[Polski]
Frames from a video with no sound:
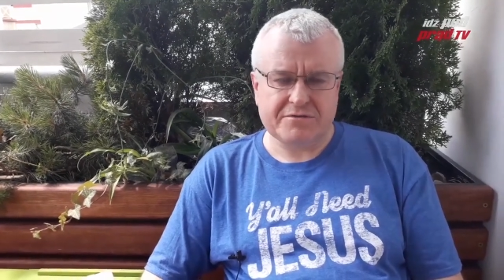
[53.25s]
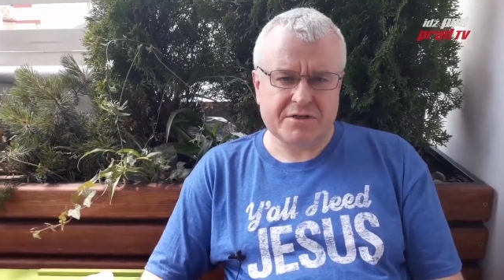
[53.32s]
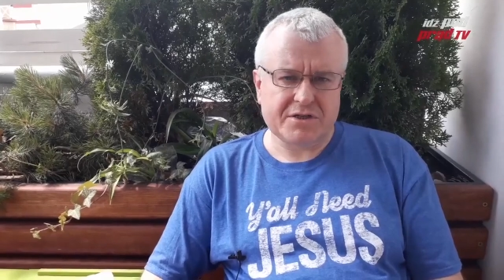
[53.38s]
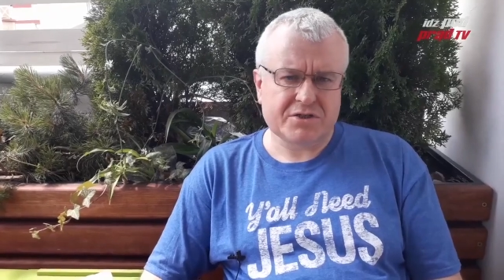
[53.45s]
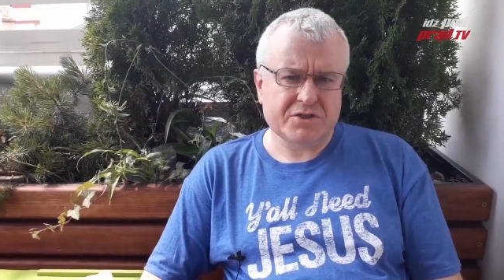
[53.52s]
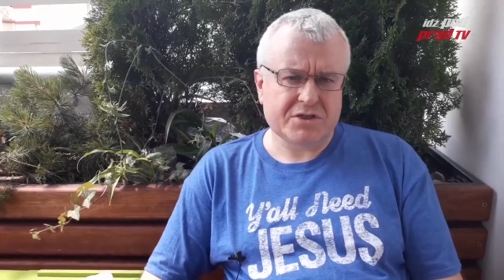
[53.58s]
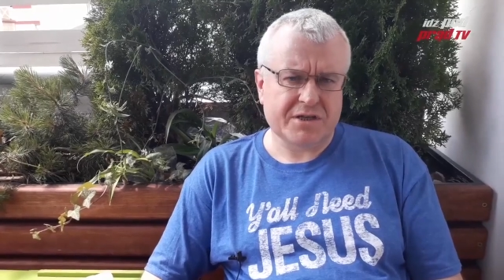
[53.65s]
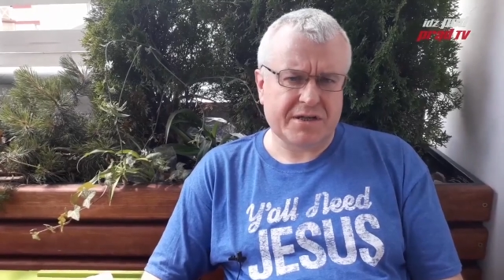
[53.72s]
a
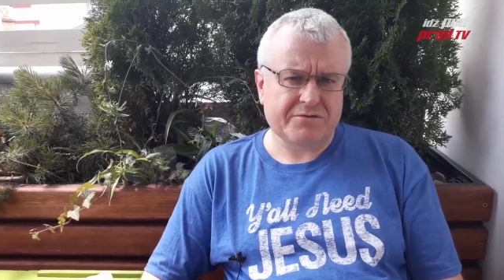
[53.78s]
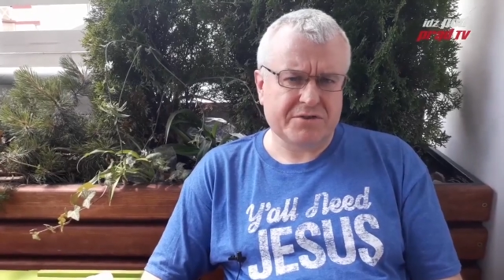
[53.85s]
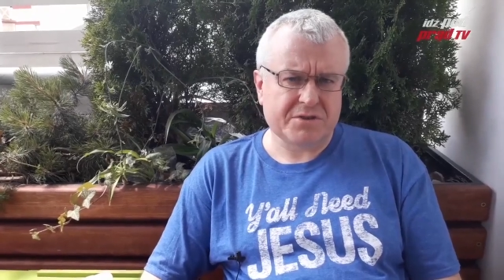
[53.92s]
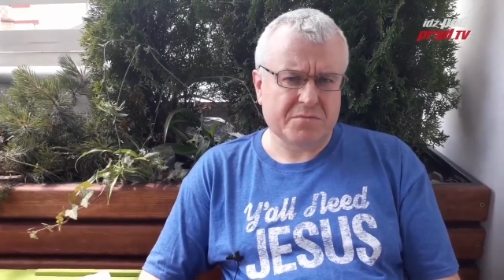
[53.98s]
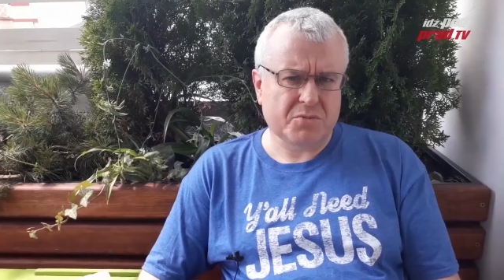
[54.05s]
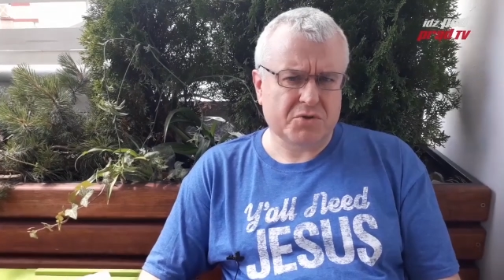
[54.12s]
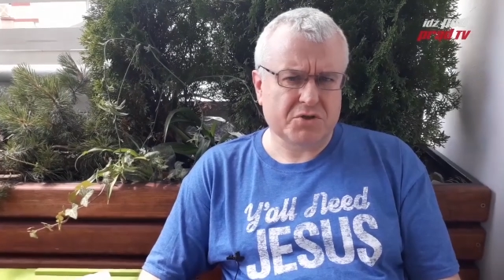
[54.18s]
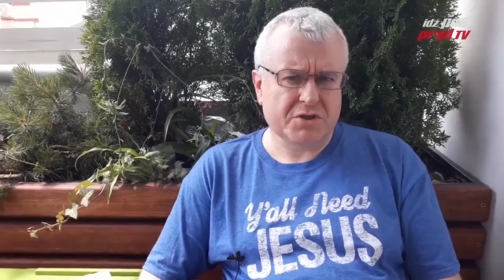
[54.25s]
wręcz
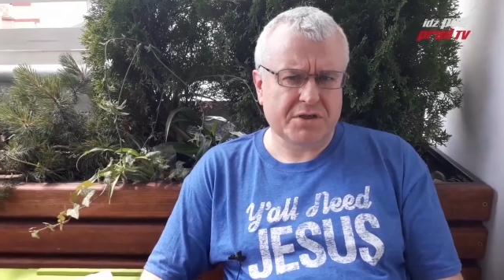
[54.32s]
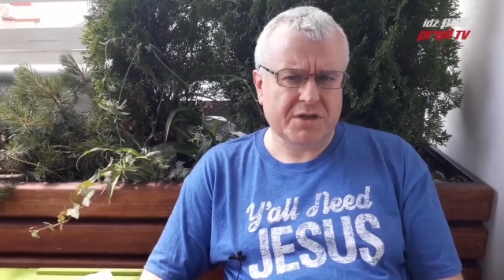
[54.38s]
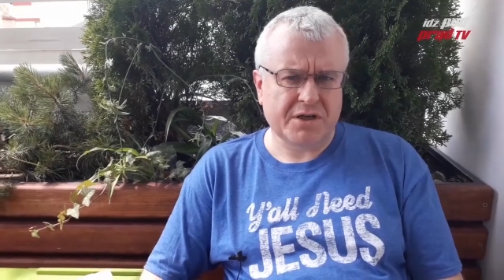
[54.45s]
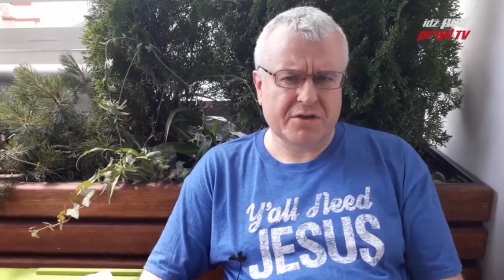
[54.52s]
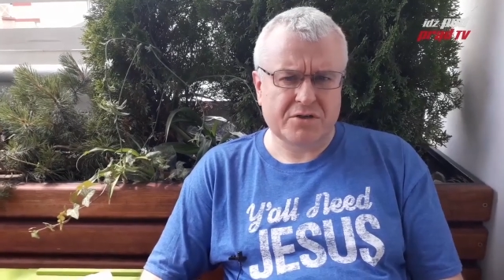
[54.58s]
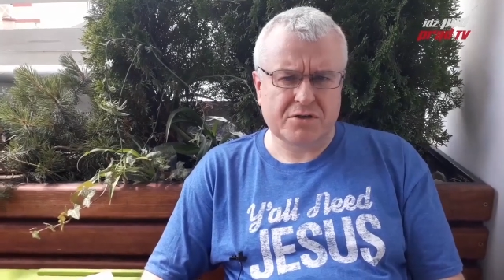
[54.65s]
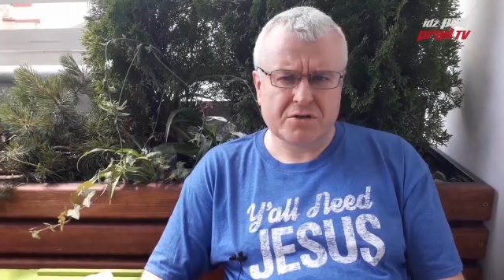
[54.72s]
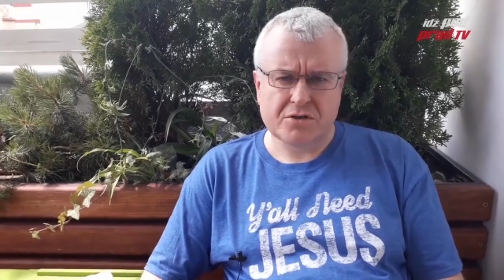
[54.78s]
nawet może
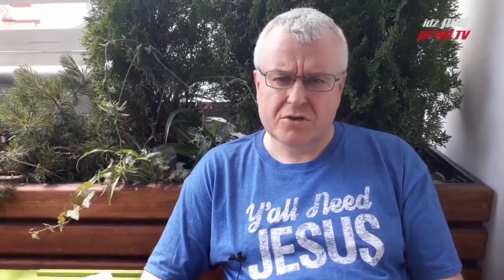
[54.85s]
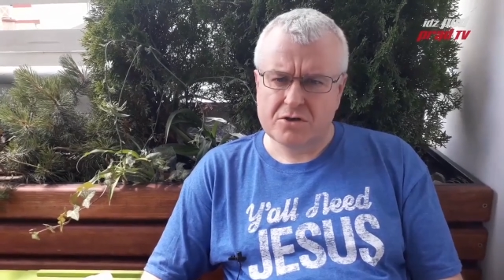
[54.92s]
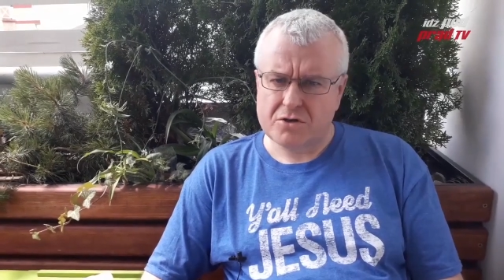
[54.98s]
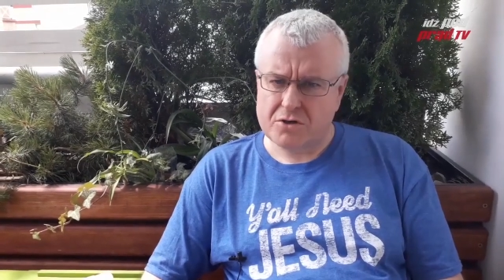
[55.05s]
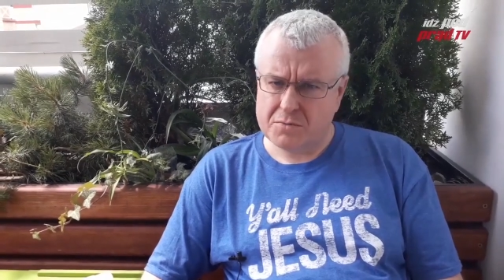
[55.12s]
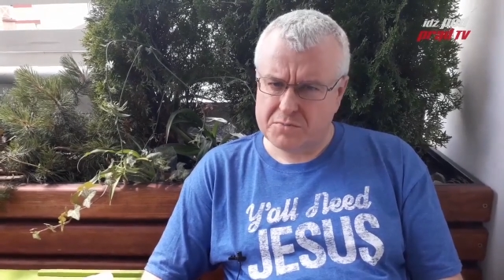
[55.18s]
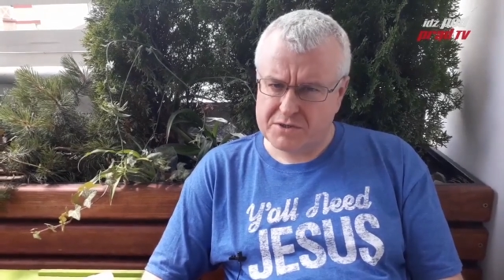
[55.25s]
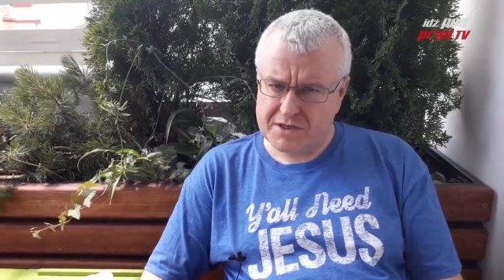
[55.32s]
jego
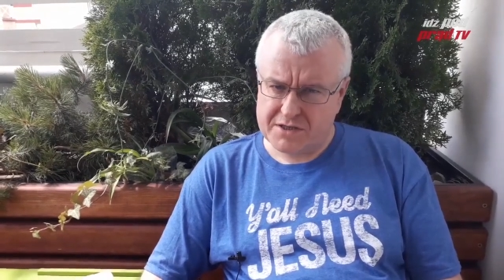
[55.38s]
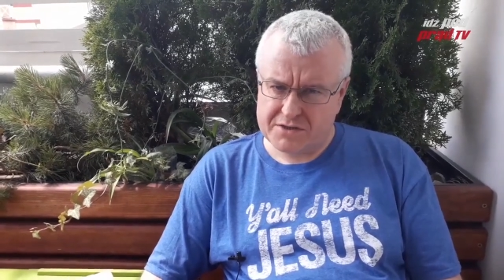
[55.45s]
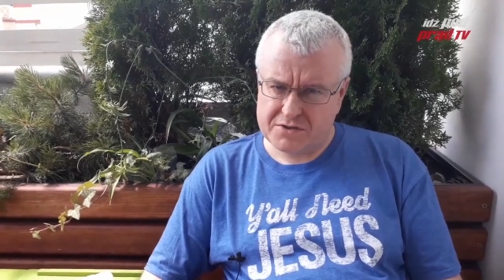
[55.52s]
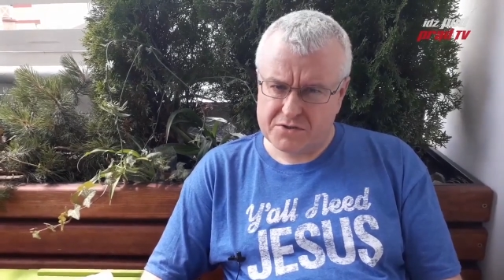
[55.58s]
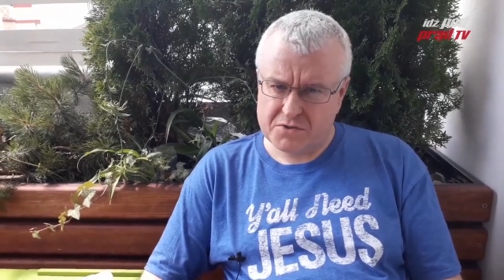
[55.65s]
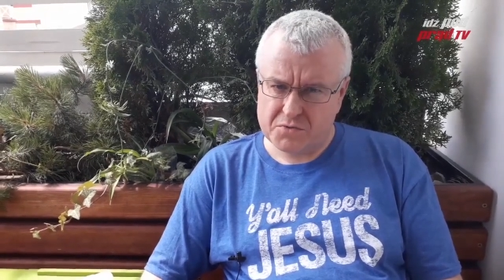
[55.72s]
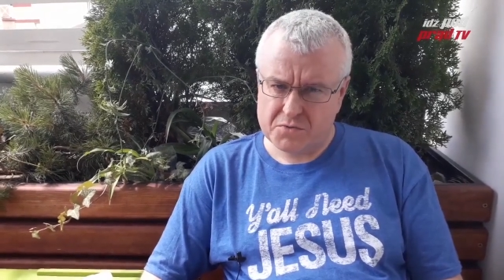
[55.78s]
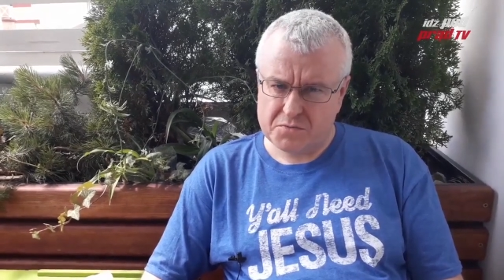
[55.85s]

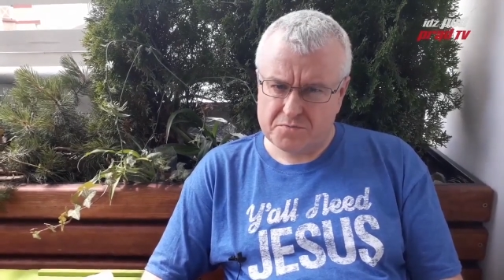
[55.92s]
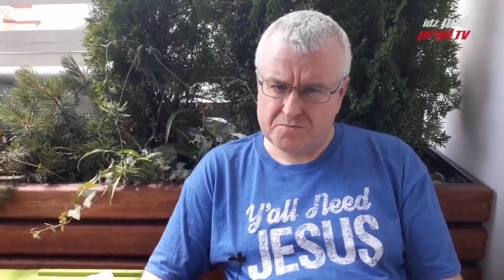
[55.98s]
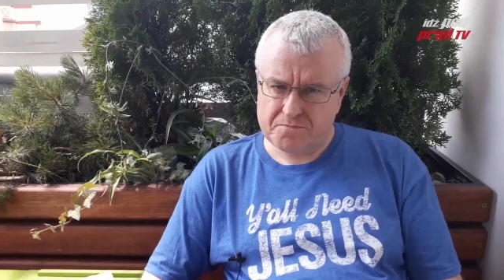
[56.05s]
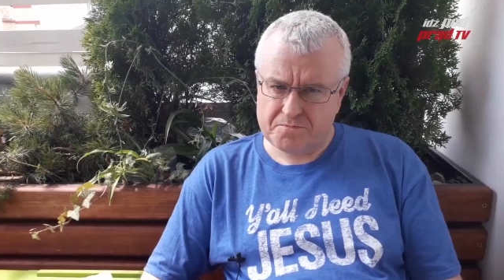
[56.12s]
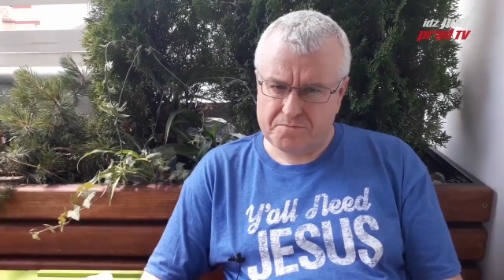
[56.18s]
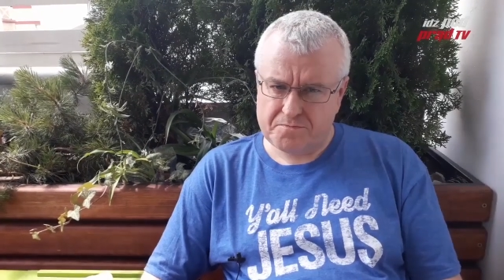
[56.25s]
obsesją.